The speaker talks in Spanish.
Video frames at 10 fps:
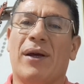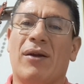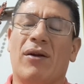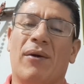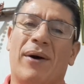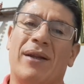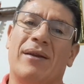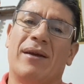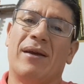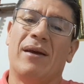que nos
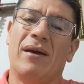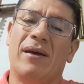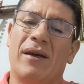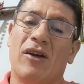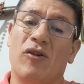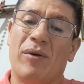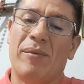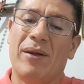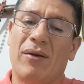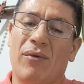levante y que nos
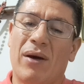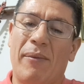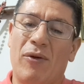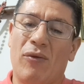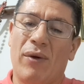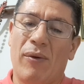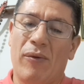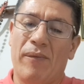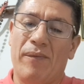permita un camino nuevo.